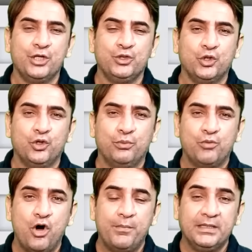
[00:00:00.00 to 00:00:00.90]
जो
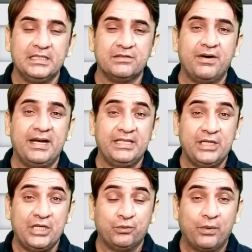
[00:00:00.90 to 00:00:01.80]
मोहम्मद रिजवान ने
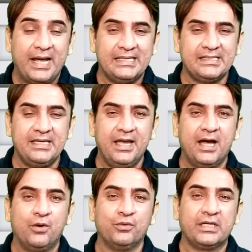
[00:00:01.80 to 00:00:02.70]
जिन्हें यूटिलाइज़ किया
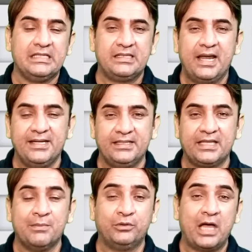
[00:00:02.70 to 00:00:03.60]
उनकी सलाहियत
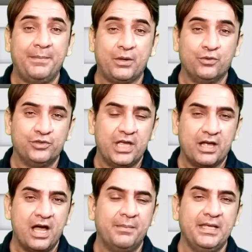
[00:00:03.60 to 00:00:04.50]
के मुताबिक उनसे
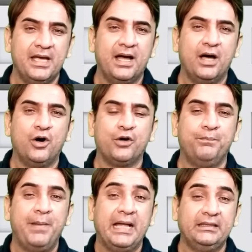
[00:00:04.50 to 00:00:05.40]
काम लिया और
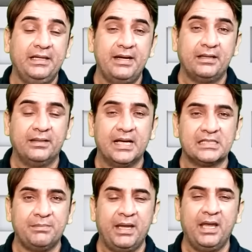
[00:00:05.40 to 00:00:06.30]
बेहतरीन
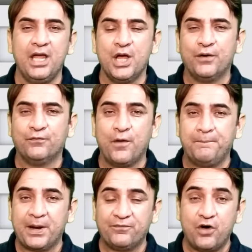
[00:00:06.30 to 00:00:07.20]
अंदाज में वो
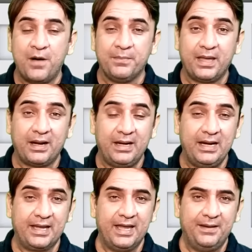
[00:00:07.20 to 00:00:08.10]
परफॉर्म करने
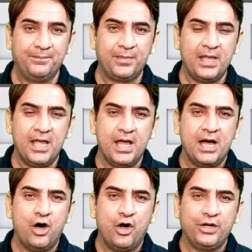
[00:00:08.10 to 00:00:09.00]
लगे
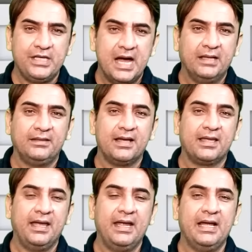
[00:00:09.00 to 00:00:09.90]
और यहाँ तक
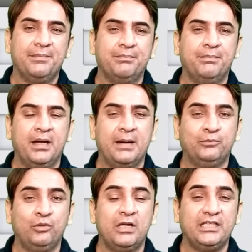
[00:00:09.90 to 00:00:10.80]
कि
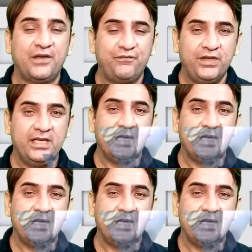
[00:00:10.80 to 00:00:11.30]
अब्दुल्ला शफीक